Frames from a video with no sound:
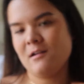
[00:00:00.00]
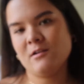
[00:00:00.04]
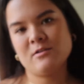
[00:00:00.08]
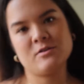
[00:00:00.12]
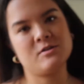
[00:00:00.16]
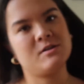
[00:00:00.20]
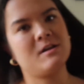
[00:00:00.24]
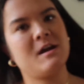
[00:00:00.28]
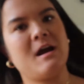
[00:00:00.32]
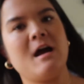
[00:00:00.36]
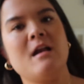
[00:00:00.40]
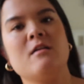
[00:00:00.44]
là, en
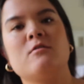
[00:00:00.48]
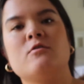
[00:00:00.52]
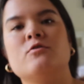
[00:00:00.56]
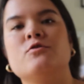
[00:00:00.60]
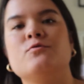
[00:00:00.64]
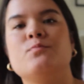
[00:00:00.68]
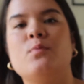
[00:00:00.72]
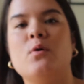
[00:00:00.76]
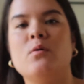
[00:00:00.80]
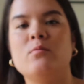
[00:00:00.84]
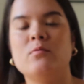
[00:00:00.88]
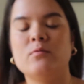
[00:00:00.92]
général, quand
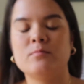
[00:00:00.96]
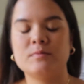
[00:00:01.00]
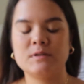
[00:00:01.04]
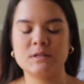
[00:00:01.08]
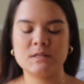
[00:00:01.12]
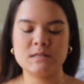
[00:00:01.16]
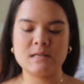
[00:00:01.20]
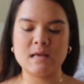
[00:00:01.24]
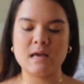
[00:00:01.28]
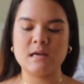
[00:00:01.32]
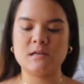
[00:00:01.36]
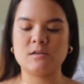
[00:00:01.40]
je prends mon
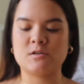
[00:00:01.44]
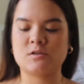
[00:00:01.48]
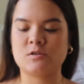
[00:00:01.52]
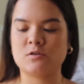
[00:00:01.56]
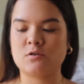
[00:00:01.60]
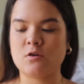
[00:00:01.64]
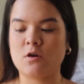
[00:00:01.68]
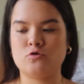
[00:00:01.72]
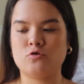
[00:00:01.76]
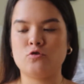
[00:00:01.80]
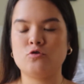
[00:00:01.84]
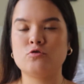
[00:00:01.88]
petit
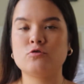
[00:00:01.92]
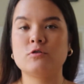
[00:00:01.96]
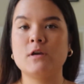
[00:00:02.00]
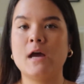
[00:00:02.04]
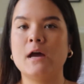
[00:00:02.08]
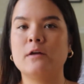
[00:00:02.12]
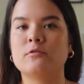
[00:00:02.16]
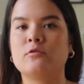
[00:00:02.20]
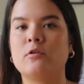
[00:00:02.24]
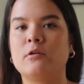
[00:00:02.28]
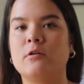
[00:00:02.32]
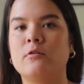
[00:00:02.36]
déj, je
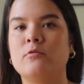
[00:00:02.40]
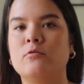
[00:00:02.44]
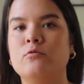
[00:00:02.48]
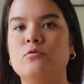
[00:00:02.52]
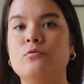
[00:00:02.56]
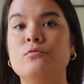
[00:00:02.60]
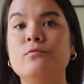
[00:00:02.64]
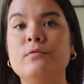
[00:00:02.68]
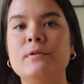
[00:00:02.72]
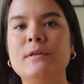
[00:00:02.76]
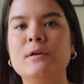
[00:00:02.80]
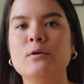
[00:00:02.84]
regarde dans
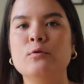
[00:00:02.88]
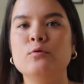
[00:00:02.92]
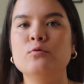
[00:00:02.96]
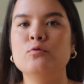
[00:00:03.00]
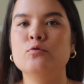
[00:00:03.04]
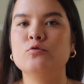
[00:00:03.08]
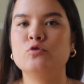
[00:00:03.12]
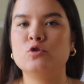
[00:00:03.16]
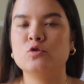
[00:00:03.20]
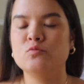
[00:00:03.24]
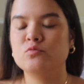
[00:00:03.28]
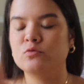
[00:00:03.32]
une vidéo
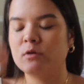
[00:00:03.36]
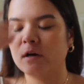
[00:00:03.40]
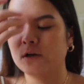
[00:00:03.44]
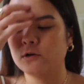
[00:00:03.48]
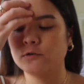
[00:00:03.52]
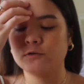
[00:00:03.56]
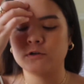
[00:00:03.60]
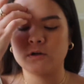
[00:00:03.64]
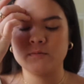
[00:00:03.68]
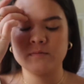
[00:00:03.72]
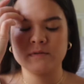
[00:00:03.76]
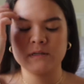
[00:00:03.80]
YouTube,
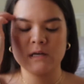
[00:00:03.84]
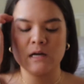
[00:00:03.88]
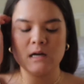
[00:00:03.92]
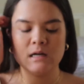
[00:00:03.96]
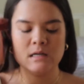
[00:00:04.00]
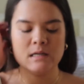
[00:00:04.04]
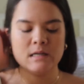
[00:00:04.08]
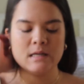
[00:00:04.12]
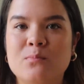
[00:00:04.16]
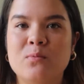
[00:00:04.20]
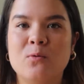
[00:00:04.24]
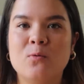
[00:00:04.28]
quelque chose comme
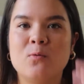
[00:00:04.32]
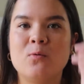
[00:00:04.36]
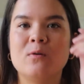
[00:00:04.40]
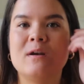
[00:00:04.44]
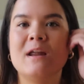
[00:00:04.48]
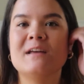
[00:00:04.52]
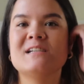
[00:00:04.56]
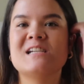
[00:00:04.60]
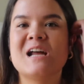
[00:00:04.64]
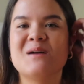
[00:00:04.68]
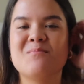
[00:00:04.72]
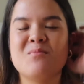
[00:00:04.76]
ça. Bon,
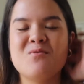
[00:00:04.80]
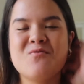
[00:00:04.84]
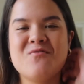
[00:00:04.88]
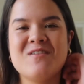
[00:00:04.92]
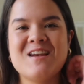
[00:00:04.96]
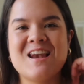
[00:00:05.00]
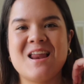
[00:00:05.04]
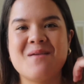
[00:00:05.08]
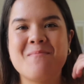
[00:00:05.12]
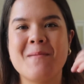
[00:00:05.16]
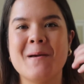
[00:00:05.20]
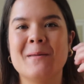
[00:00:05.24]
là, j'ai un peu
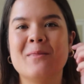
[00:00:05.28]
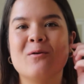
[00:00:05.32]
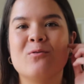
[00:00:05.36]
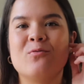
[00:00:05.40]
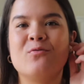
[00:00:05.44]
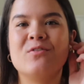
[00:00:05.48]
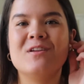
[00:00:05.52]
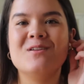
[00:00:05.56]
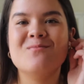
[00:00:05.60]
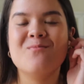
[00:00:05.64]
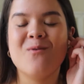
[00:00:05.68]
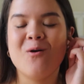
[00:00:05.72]
fait de la merde
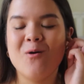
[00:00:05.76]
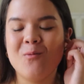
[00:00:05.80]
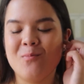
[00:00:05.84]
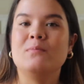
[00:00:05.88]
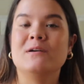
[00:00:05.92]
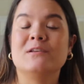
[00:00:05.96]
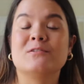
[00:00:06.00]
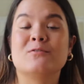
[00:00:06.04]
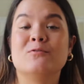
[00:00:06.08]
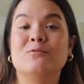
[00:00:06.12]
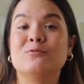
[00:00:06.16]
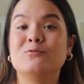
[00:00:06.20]
en filmant
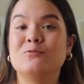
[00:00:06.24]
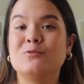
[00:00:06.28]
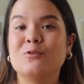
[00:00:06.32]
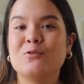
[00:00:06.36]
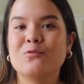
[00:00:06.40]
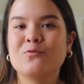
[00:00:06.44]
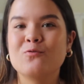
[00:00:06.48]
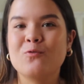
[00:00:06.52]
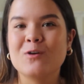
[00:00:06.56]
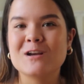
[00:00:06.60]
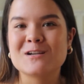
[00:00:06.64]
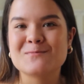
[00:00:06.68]
parce que
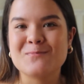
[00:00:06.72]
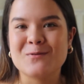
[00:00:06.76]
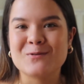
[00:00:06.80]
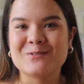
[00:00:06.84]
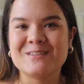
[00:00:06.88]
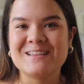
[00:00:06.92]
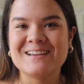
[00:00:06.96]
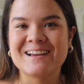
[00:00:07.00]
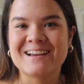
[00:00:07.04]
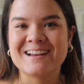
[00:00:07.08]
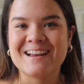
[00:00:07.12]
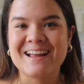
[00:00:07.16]
deux fois, je
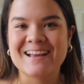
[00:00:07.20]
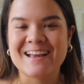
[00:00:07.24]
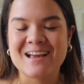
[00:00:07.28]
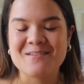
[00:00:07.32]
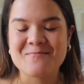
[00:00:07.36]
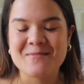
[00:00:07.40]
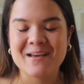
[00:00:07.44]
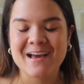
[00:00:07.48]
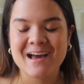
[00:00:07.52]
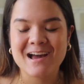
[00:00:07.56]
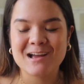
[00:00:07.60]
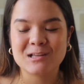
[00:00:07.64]
pensais que la
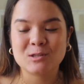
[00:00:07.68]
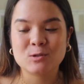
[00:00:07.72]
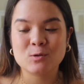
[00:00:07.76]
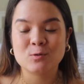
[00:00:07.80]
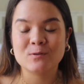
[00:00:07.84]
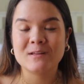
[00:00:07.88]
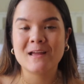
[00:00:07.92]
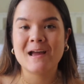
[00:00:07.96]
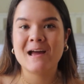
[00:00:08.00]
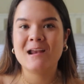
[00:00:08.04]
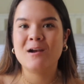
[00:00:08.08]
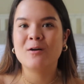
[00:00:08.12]
caméra a
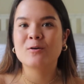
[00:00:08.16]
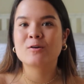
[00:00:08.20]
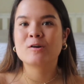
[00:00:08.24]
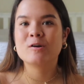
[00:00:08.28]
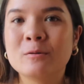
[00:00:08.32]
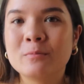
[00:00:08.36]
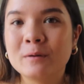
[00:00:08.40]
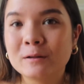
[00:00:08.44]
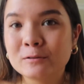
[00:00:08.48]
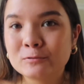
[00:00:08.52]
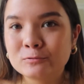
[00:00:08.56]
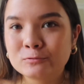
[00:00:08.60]
tourné alors
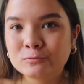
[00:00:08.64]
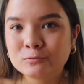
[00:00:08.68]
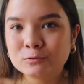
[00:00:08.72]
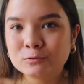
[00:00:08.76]
que pas du